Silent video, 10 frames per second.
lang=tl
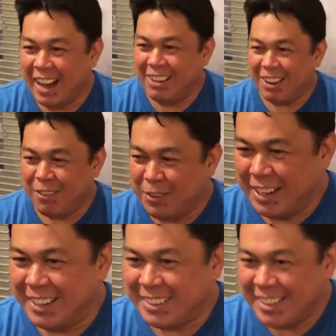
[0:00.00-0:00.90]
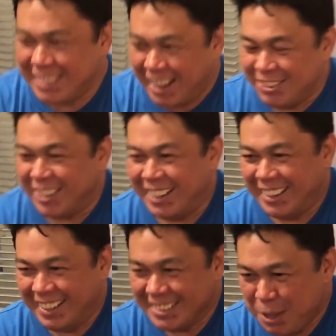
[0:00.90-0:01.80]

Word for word: ano ka ba? Ang tanda ko na kayo.